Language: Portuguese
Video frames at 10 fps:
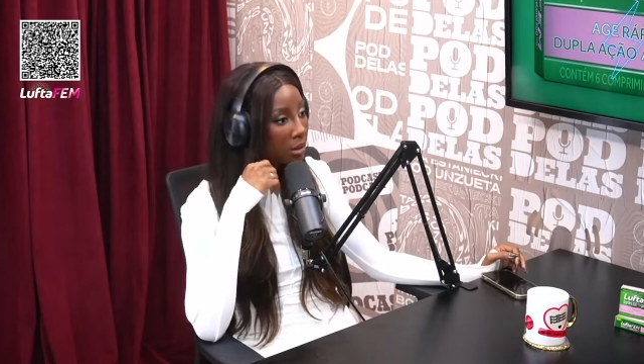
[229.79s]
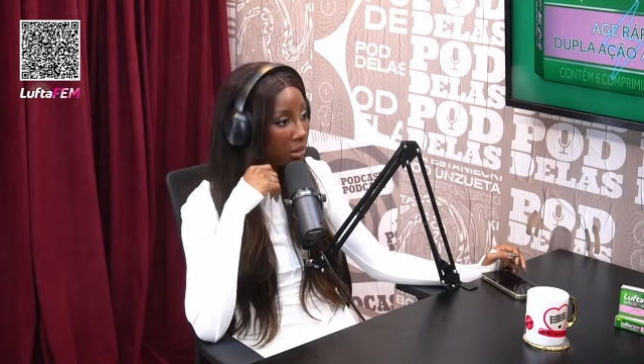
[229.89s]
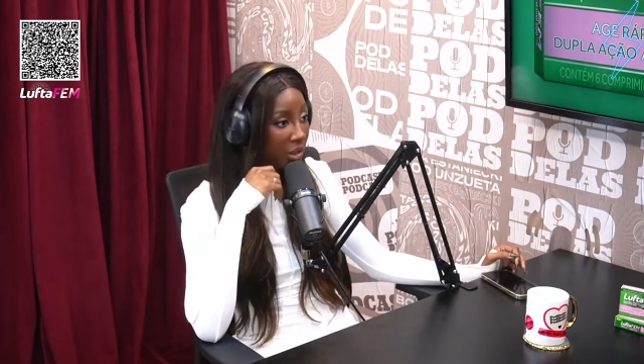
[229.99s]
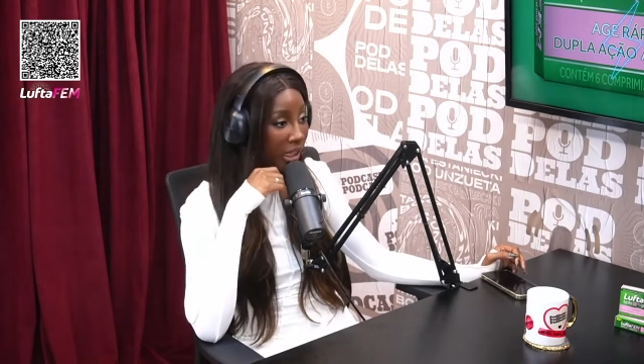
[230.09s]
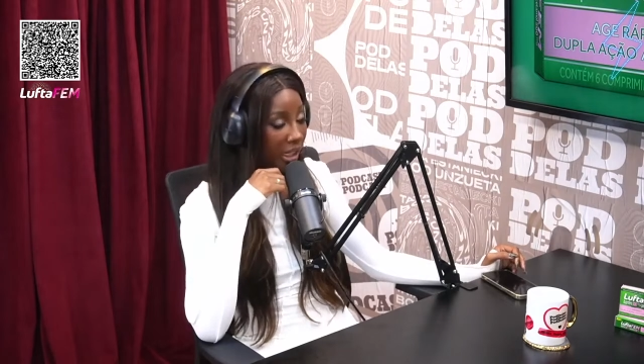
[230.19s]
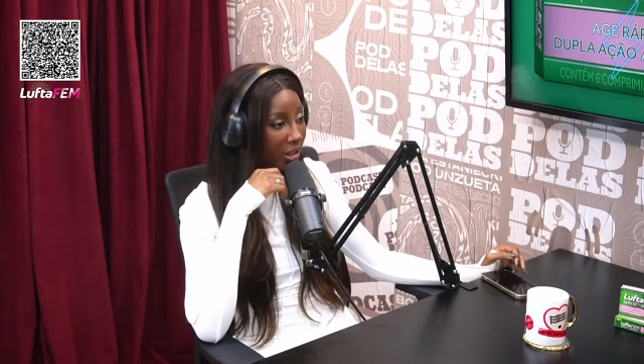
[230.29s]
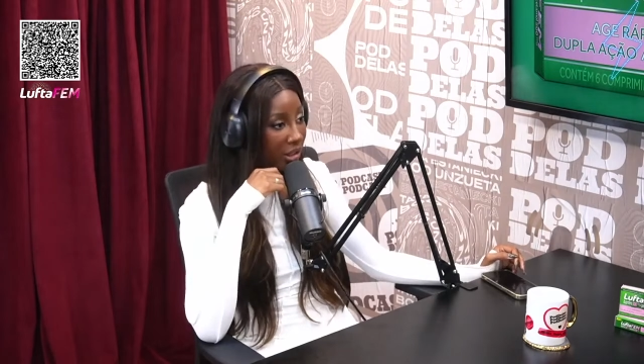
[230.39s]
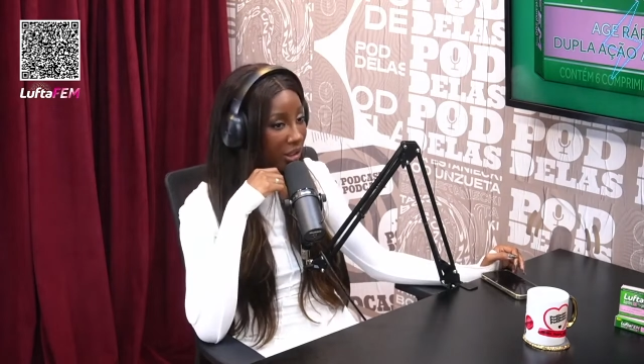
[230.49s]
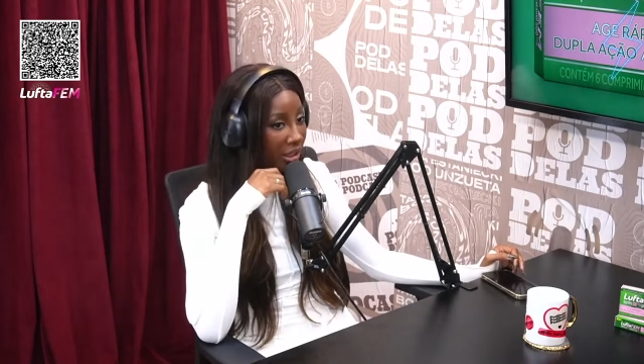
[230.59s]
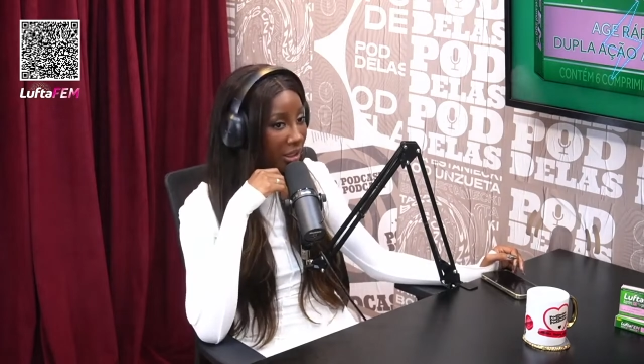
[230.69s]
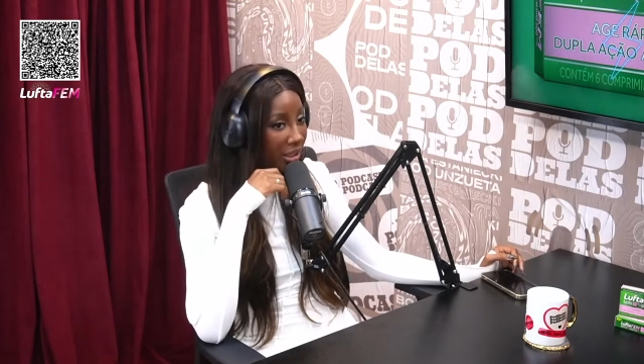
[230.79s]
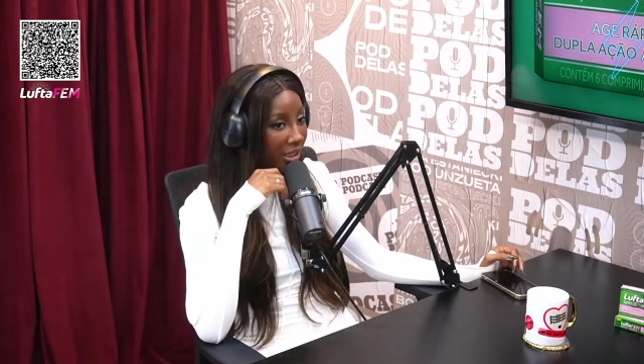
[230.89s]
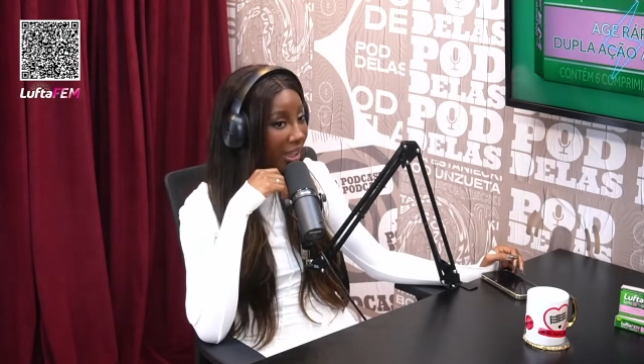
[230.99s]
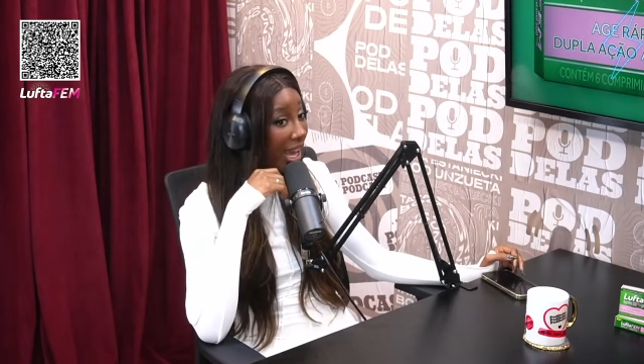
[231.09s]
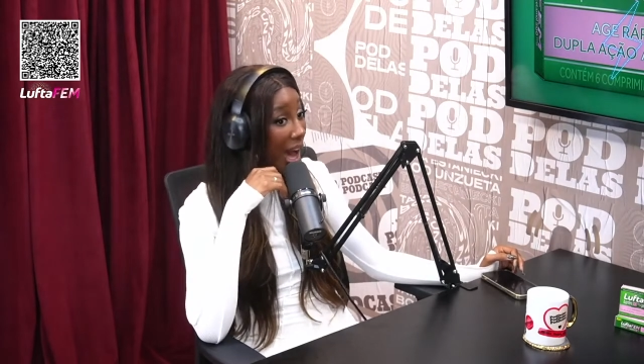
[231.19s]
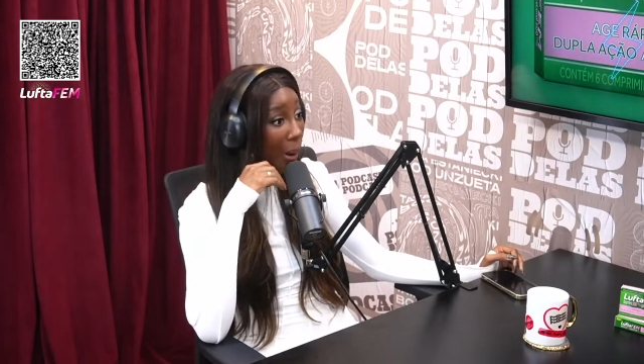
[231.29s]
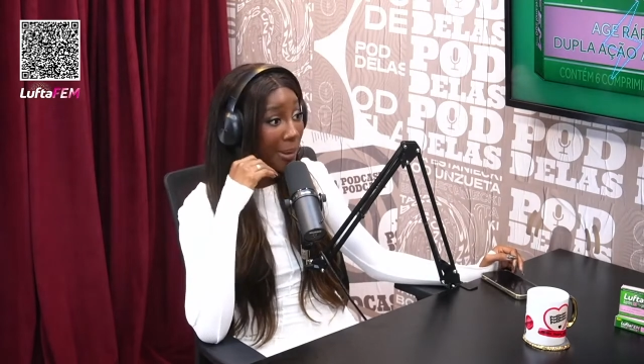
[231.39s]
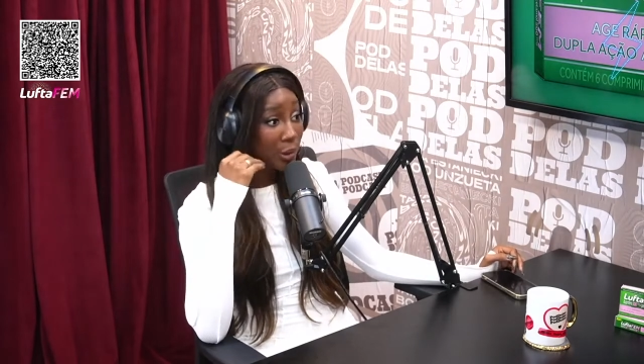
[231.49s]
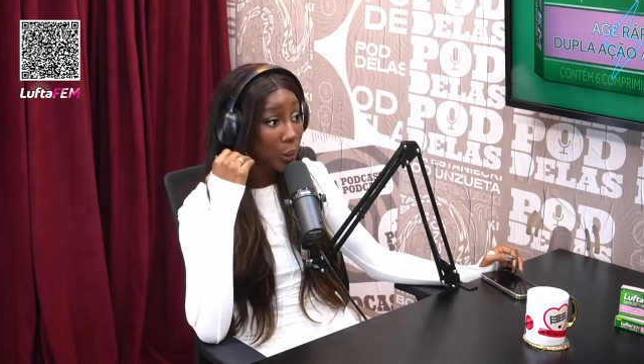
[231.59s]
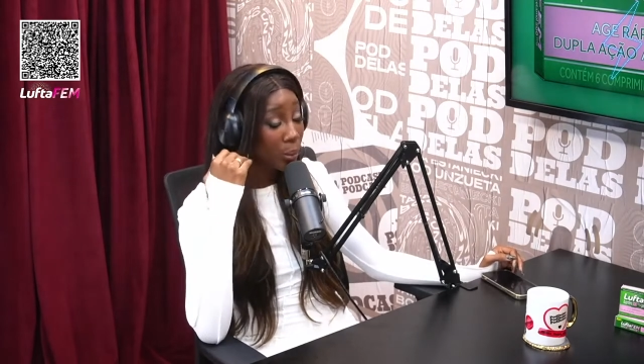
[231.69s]
Gente,
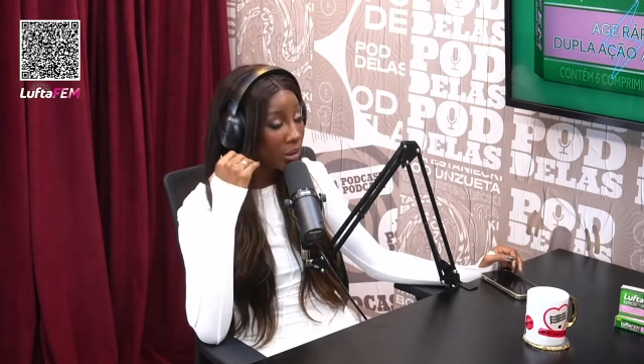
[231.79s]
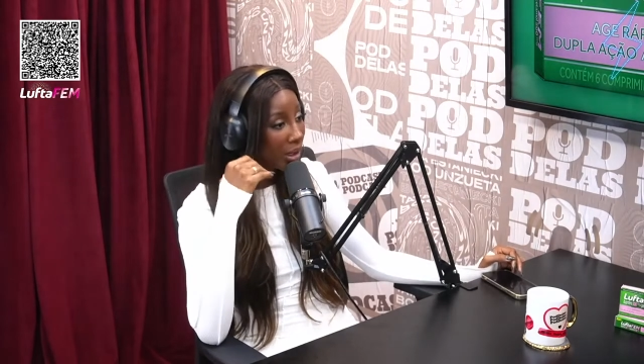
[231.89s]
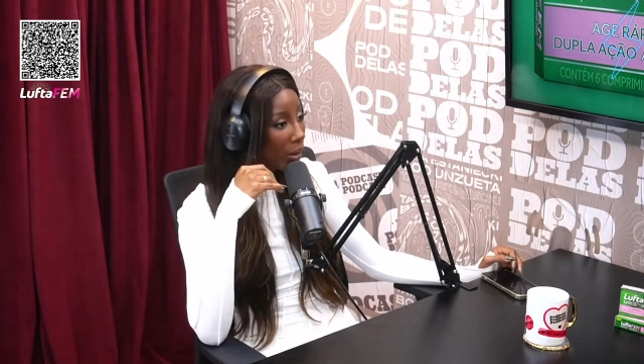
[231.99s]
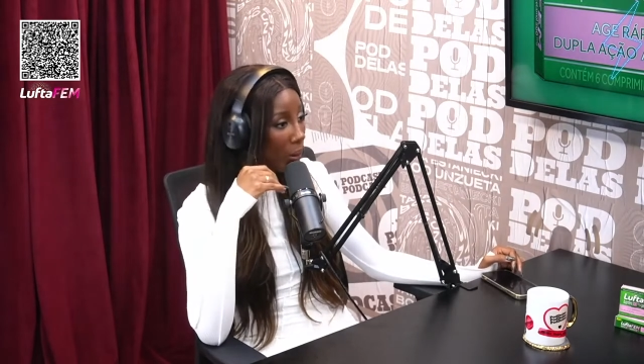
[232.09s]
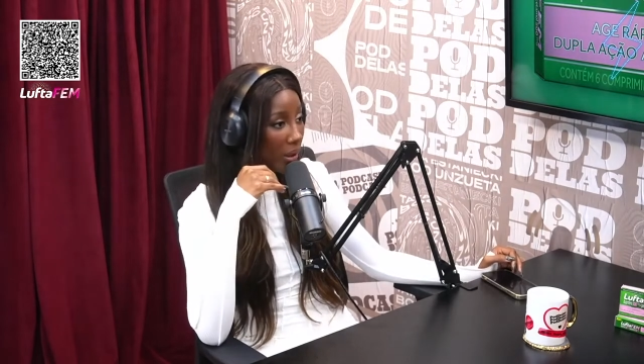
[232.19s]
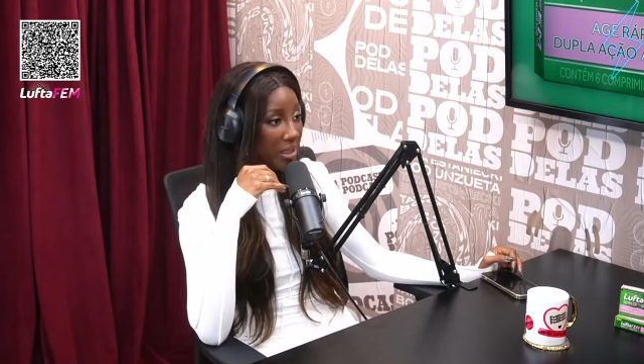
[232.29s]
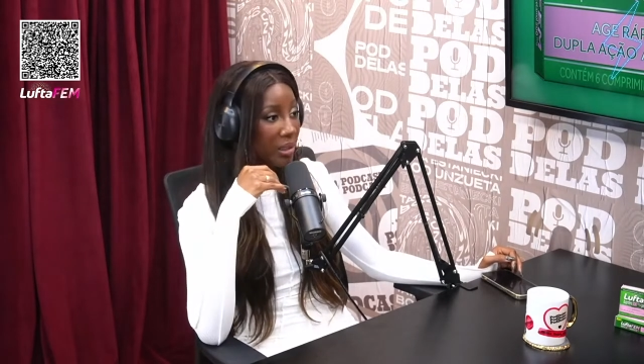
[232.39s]
aumentou muita coisa.